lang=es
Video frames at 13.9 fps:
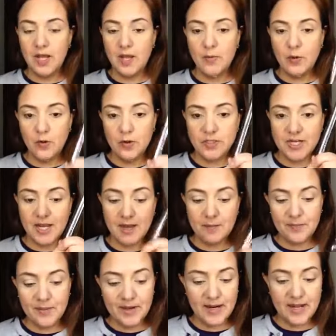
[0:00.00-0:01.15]
brocha
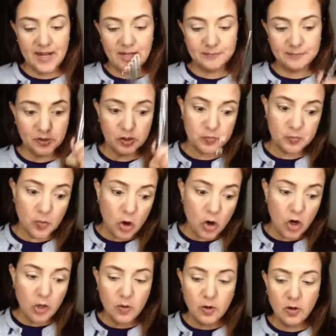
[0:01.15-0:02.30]
para los
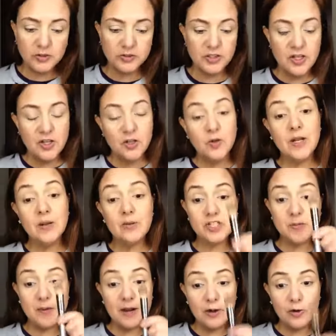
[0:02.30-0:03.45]
polvos, y una brocha
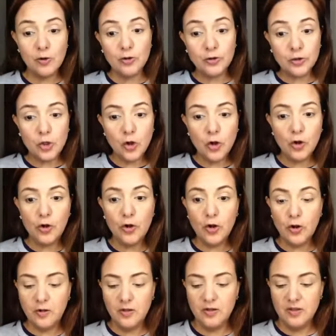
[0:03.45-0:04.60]
para el
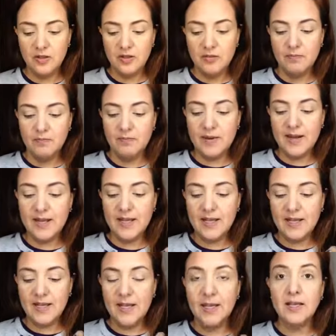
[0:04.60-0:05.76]
contorno, para
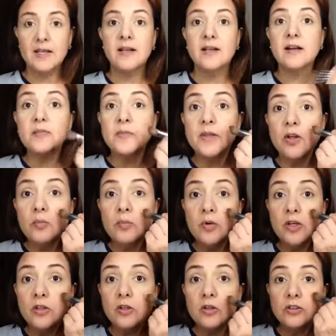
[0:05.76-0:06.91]
que respetar un
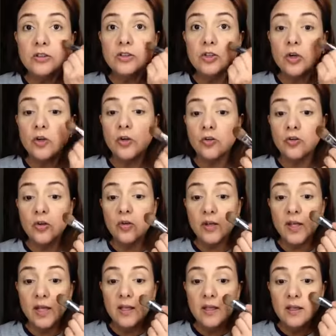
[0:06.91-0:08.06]
poquito los tonos,
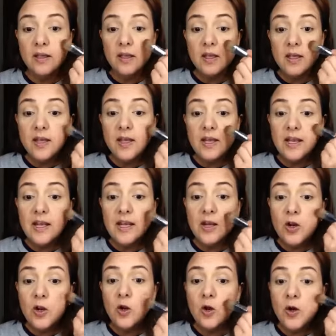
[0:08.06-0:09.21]
¿ok? Y
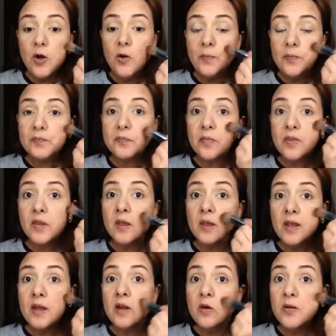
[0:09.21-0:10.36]
lo,
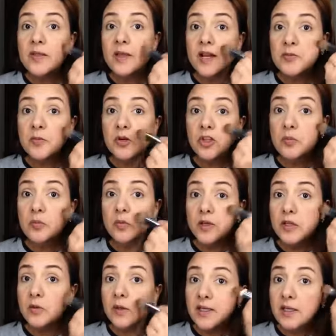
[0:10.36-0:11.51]
lo ideal es ponerte un
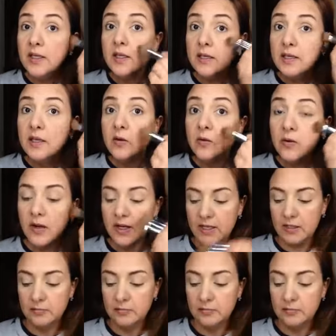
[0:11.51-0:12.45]
poquito aquí y luego aquí.